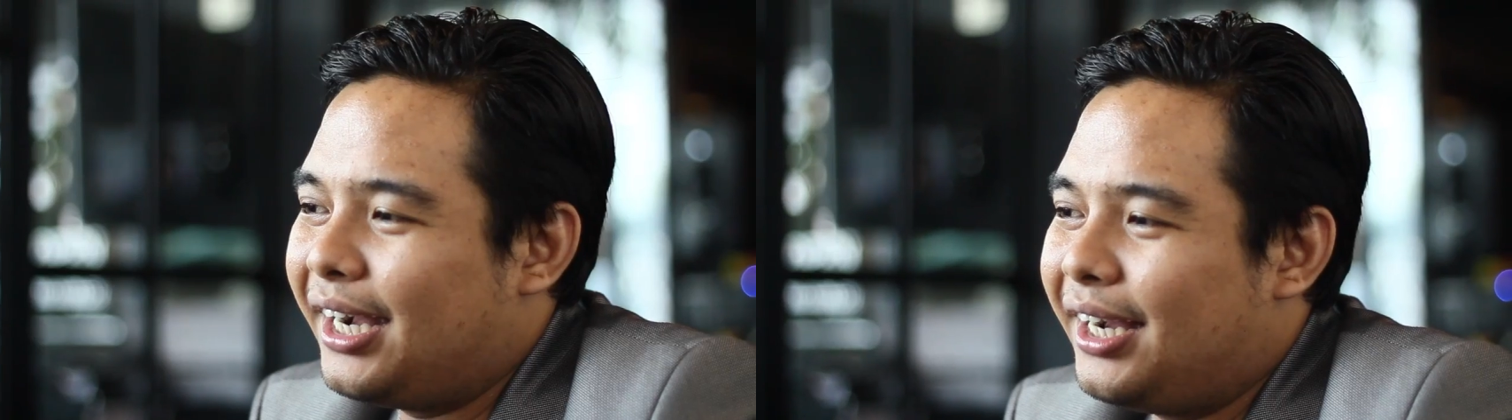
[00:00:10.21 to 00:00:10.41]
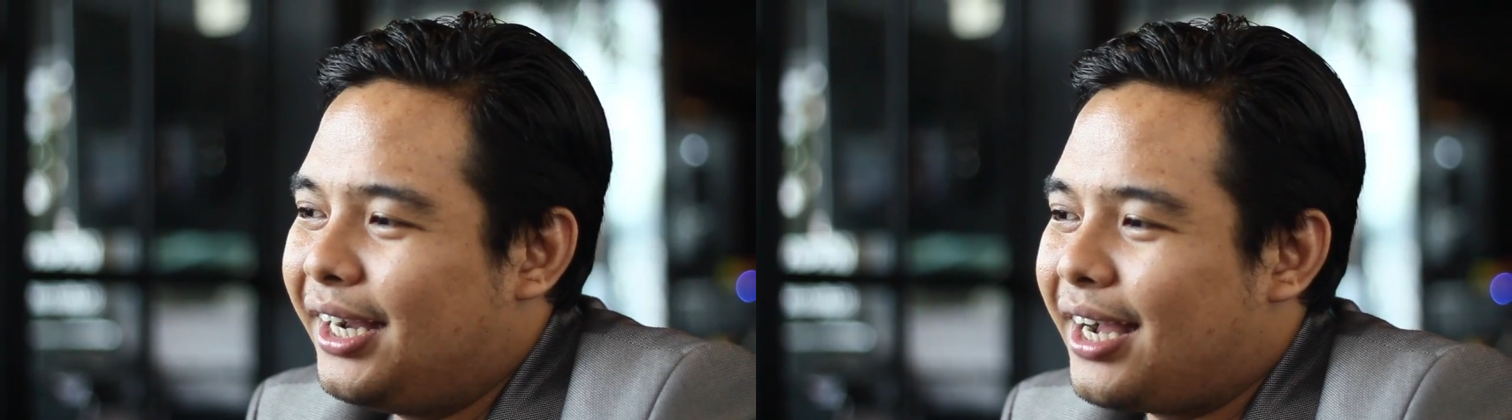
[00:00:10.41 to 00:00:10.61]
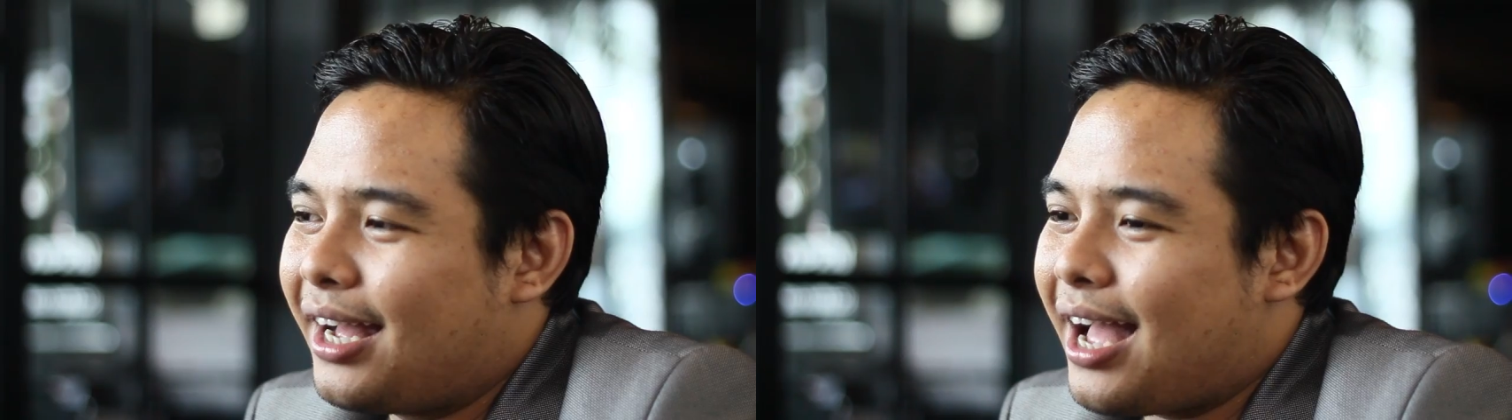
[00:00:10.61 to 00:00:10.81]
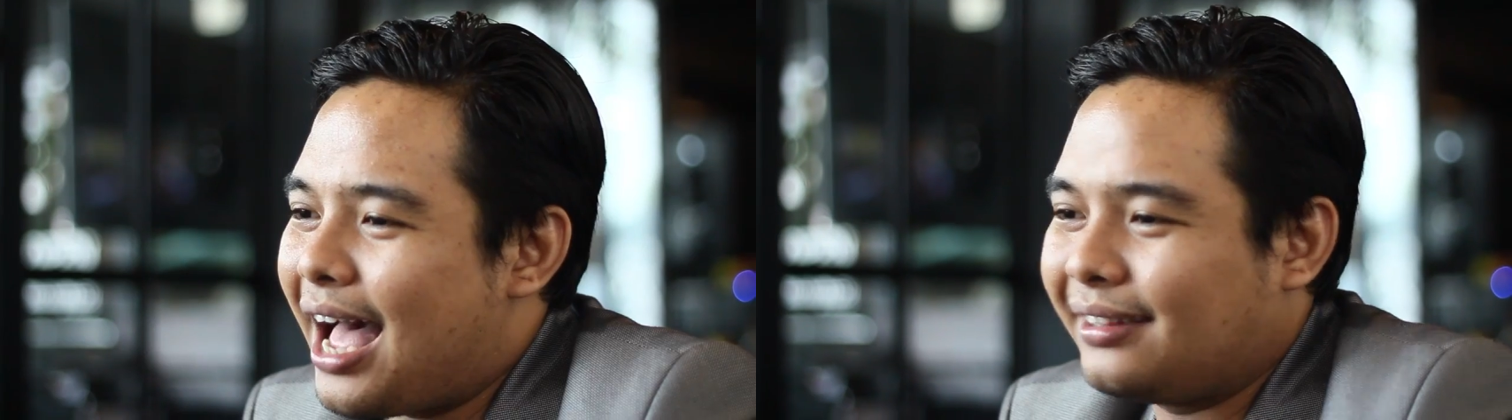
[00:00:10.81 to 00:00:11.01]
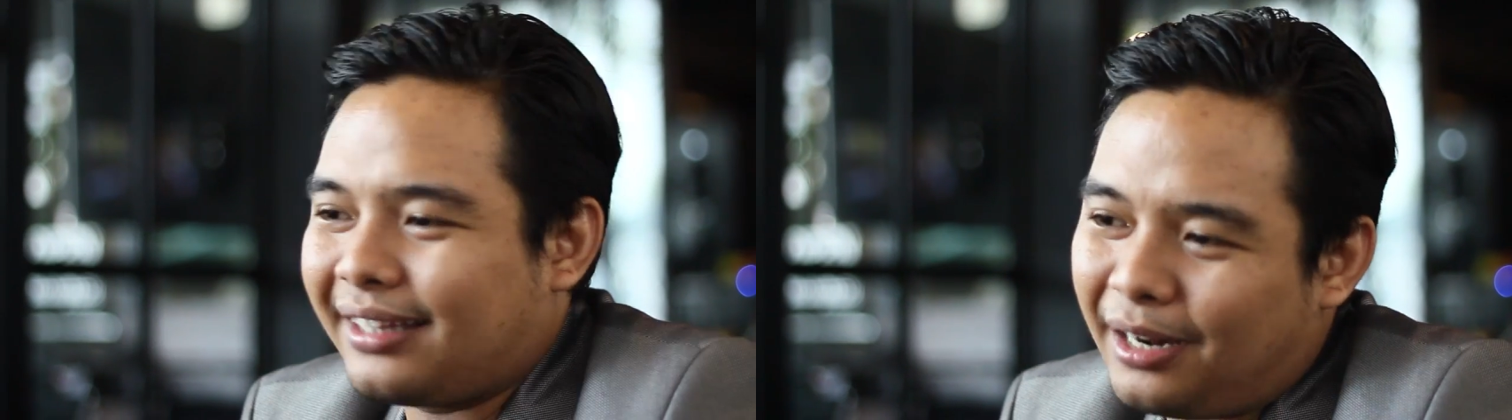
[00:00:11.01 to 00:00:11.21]
uh,
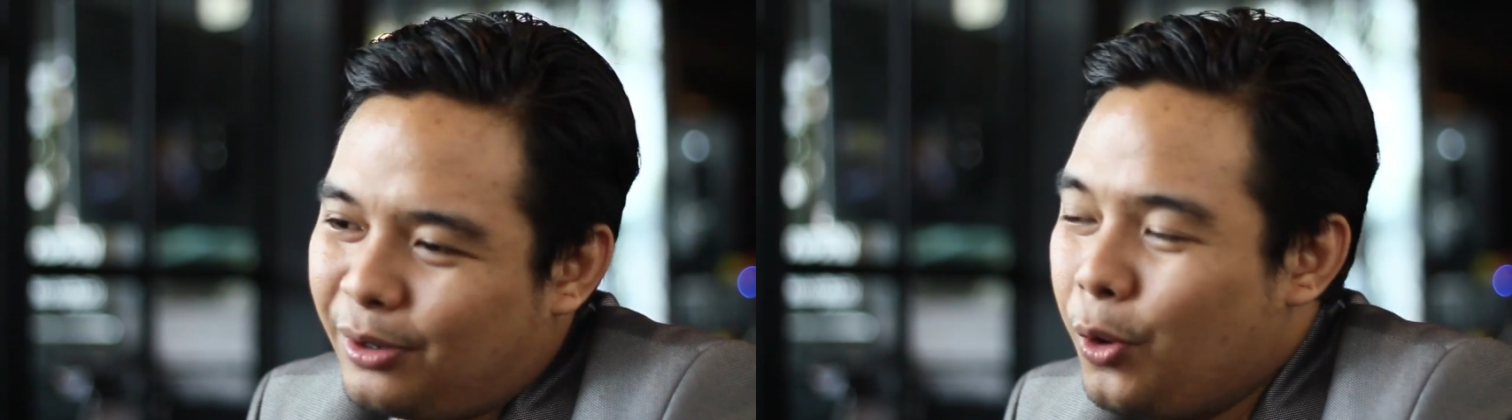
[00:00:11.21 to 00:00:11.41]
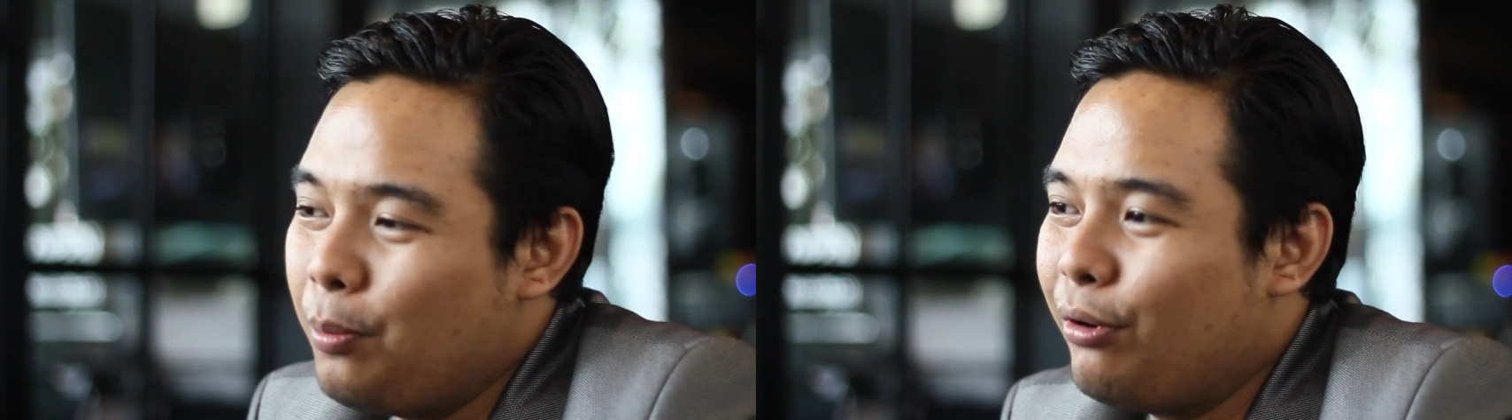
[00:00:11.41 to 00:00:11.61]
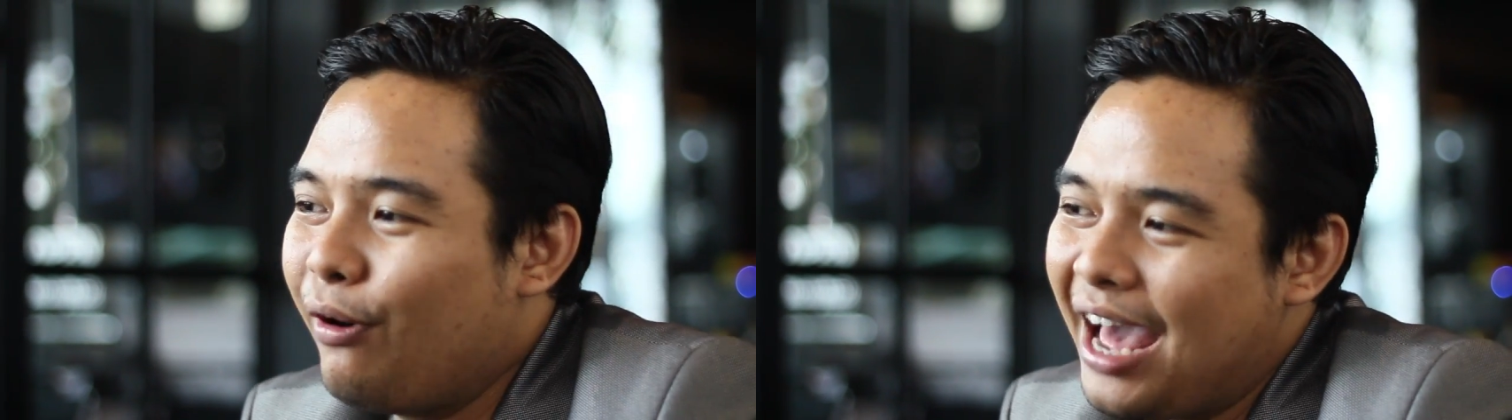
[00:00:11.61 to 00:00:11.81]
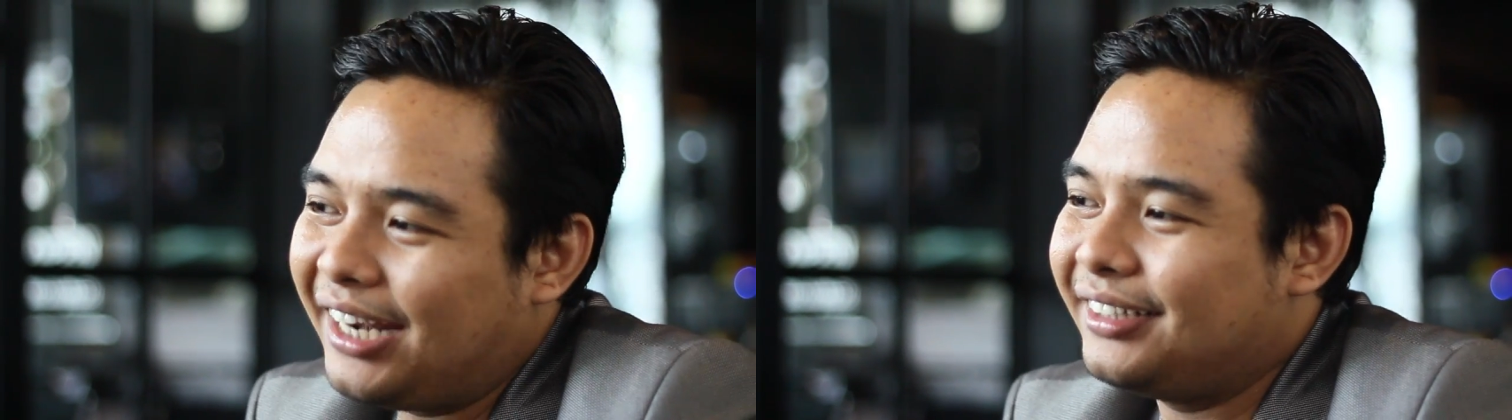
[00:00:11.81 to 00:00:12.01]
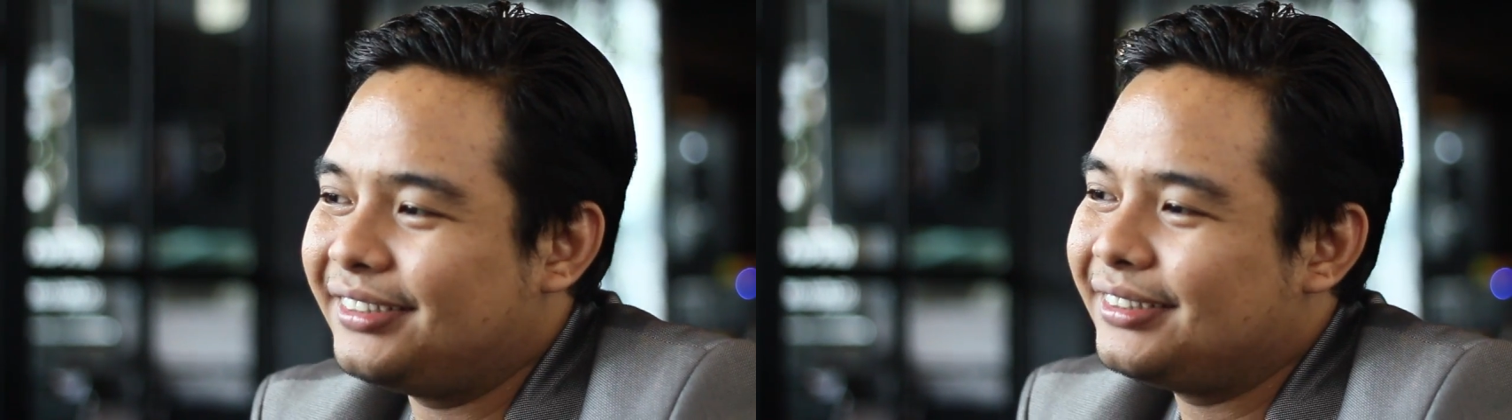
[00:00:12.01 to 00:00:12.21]
antar
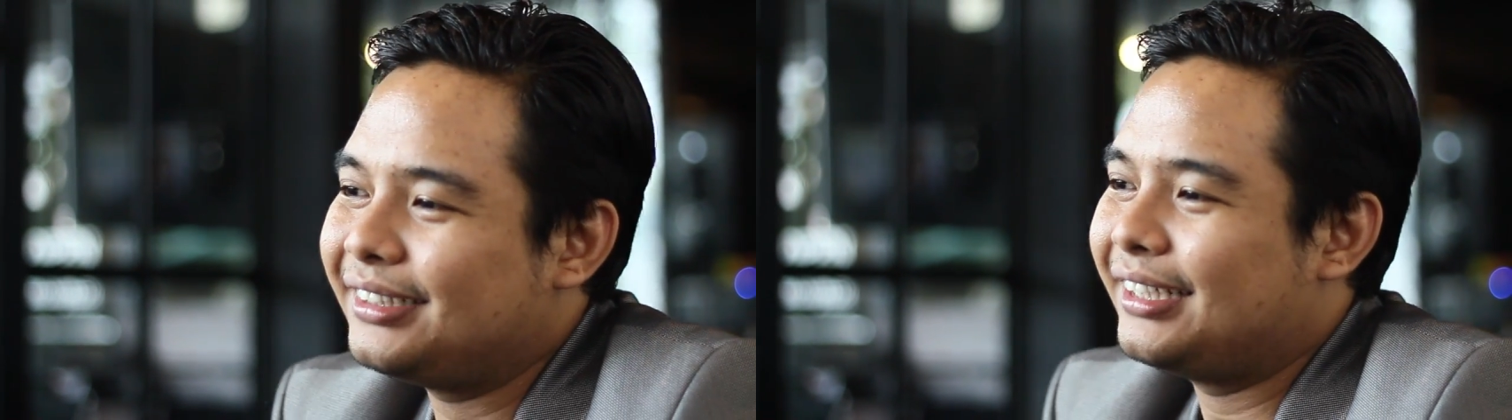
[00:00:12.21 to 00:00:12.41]
hubungan